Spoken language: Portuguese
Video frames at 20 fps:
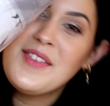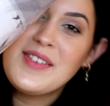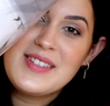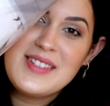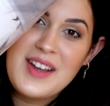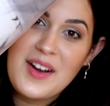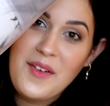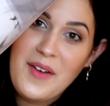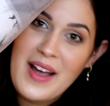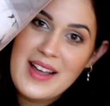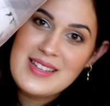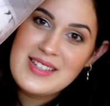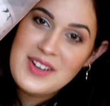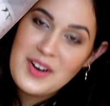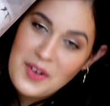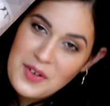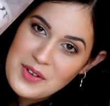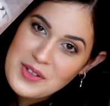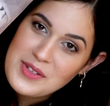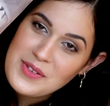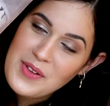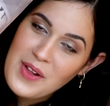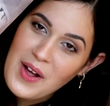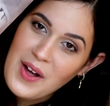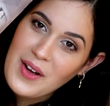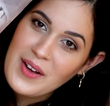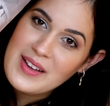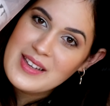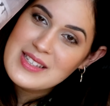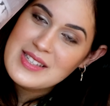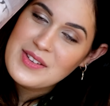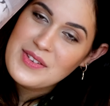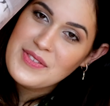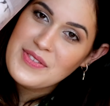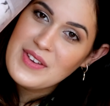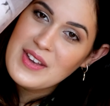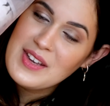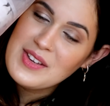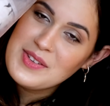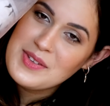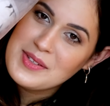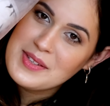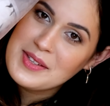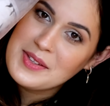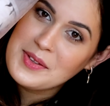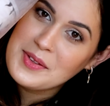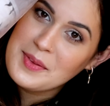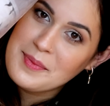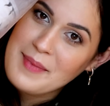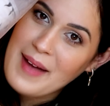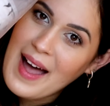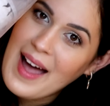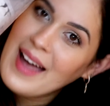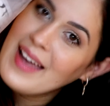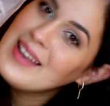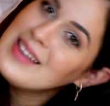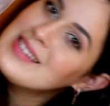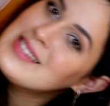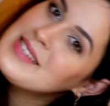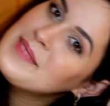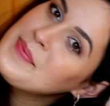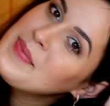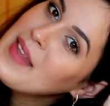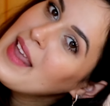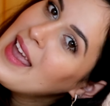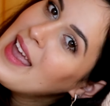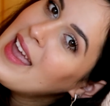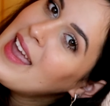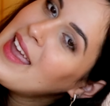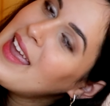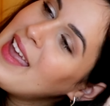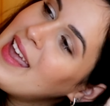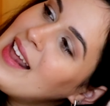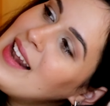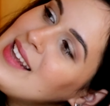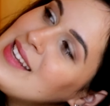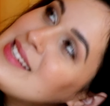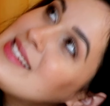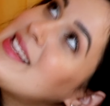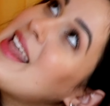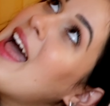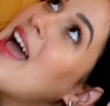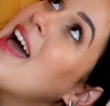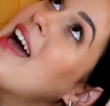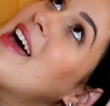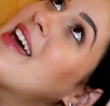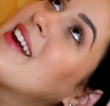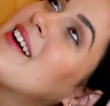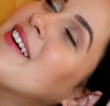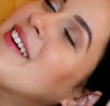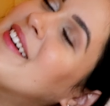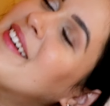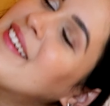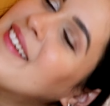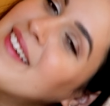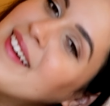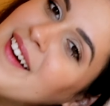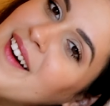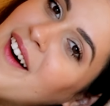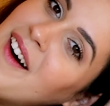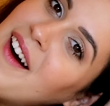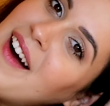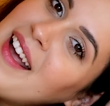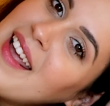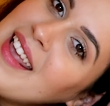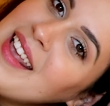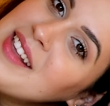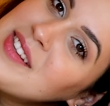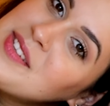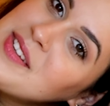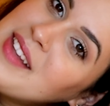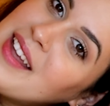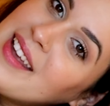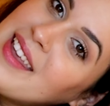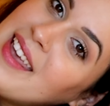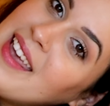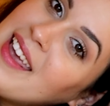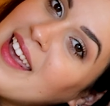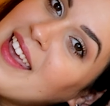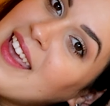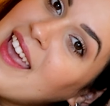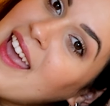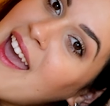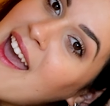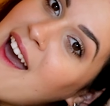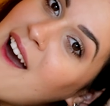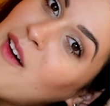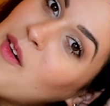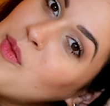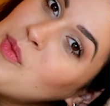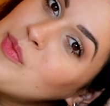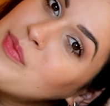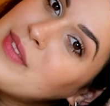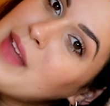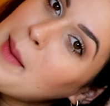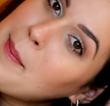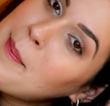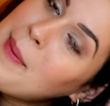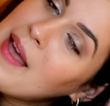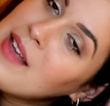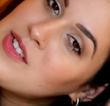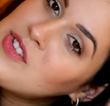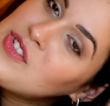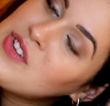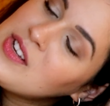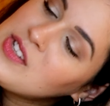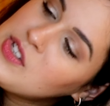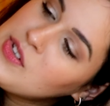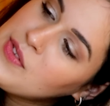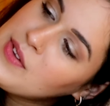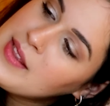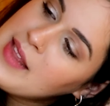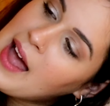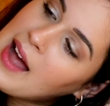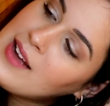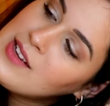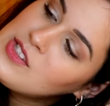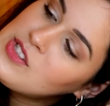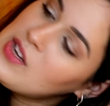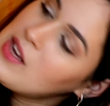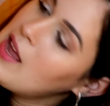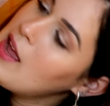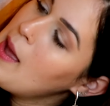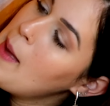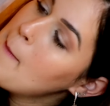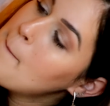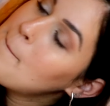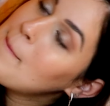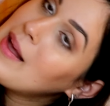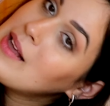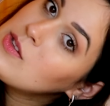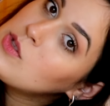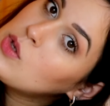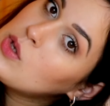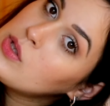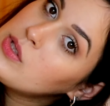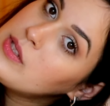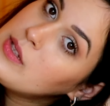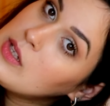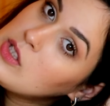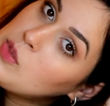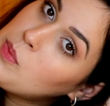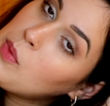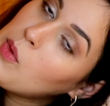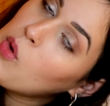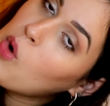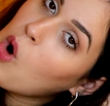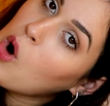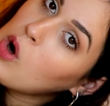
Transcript: que você já conhece de alguns vlogs e vídeos e tudo mais, eles deram isso daqui, que é um tapete de atividade mais grossinho, é tipo um